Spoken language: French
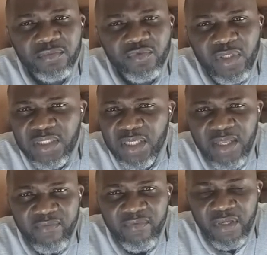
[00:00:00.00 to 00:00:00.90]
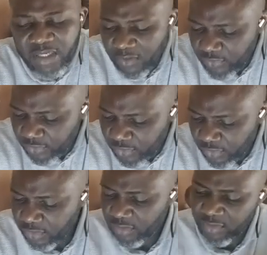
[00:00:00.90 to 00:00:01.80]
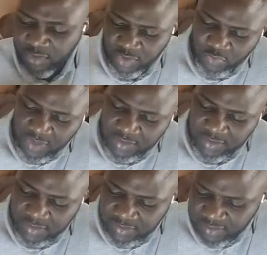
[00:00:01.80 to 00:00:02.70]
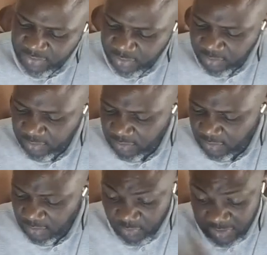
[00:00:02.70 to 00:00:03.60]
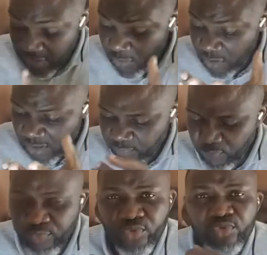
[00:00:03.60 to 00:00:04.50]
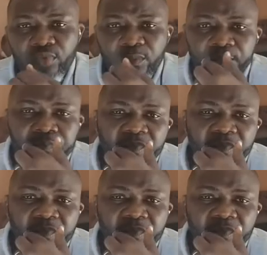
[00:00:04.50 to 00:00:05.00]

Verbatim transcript: Soit il lève à 11h, soit à 10h, soit encore un peu plus tôt.